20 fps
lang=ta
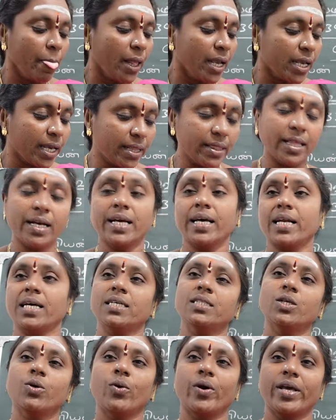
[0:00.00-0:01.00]
இந்த
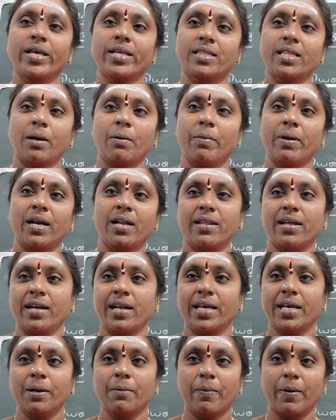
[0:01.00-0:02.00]
கிரகத்தினுடைய தன்மையில் தான்
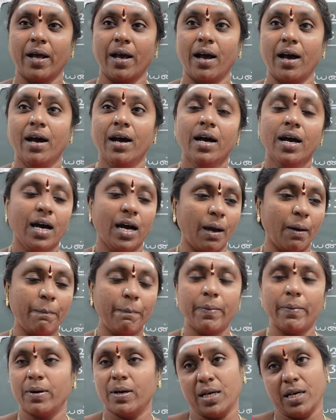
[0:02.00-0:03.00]
நான் இருப்பேனா அப்
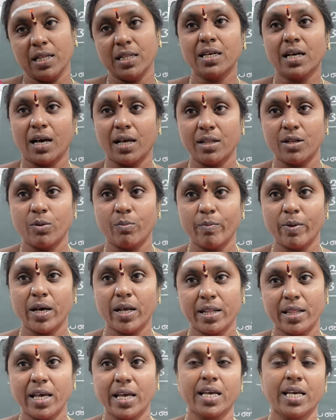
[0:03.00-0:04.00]
அது அதன்
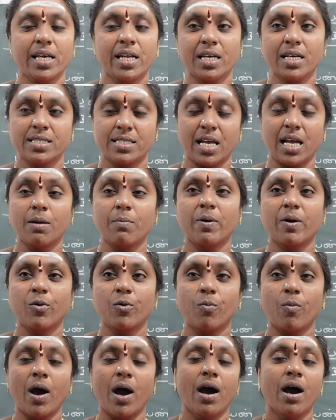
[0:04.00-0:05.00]
மாதிரி தான் இரு
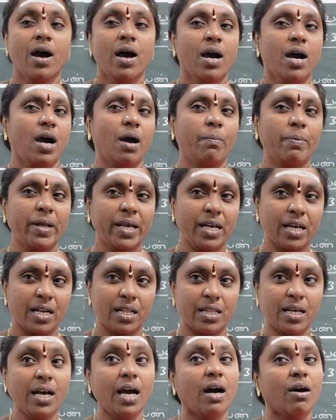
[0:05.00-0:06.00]
செயல்படுவோமா
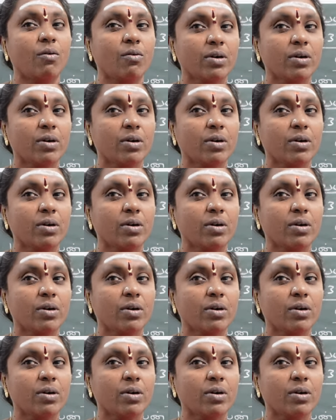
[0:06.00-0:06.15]
அப்படிங்கிறத அவங்க